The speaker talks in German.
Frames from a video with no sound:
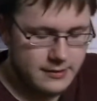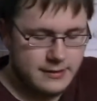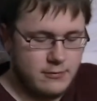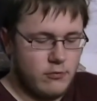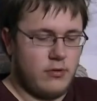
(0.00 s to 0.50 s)

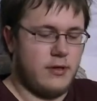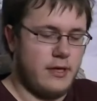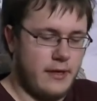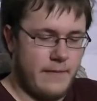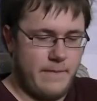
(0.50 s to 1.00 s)
So,
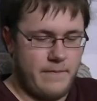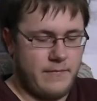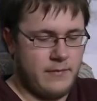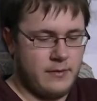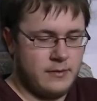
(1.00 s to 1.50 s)
ähm,
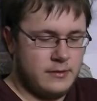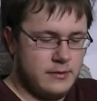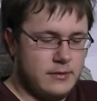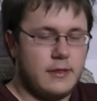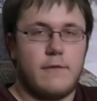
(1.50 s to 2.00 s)

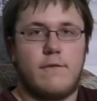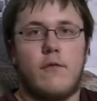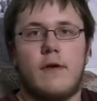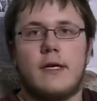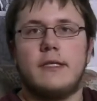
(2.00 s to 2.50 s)
ja,
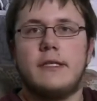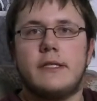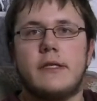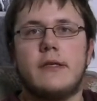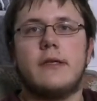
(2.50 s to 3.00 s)
wo war
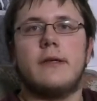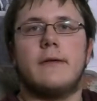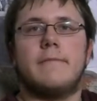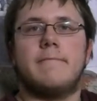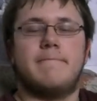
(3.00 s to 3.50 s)
ich?
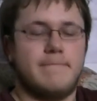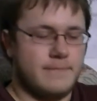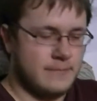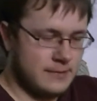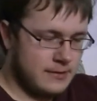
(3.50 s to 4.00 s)
Ähm,
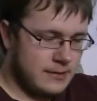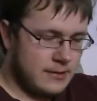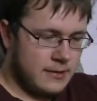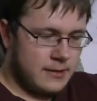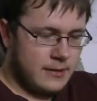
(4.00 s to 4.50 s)

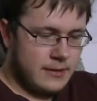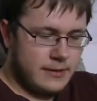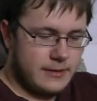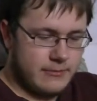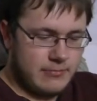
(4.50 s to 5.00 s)

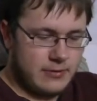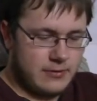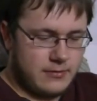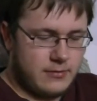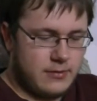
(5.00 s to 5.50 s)
hier ein
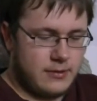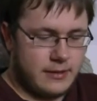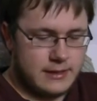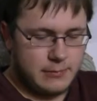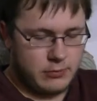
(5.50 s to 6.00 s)
paar
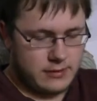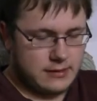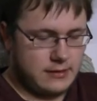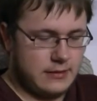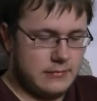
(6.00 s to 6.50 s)
nice
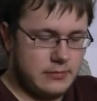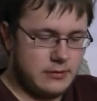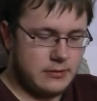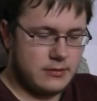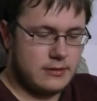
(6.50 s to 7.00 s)

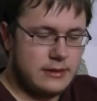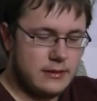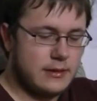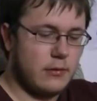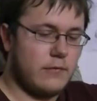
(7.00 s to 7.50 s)
Postkartenbilder, die
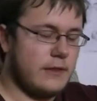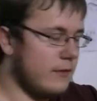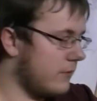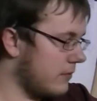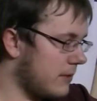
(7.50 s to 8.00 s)
ich auf
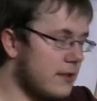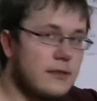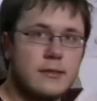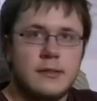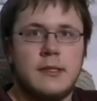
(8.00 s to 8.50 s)
jeden Fall
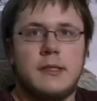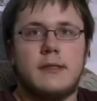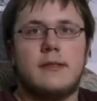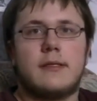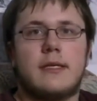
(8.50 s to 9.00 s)
mal
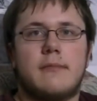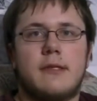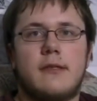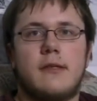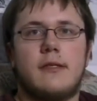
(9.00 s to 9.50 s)
in eine
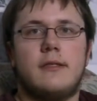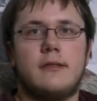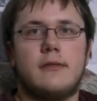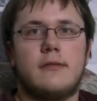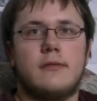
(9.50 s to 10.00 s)
Kamera
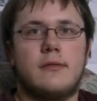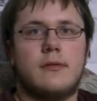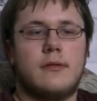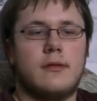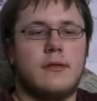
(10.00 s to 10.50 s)
halten
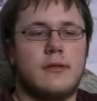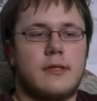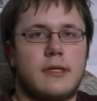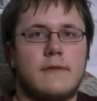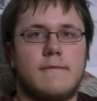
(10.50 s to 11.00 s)

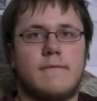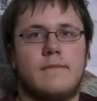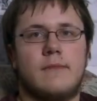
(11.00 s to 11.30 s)
kann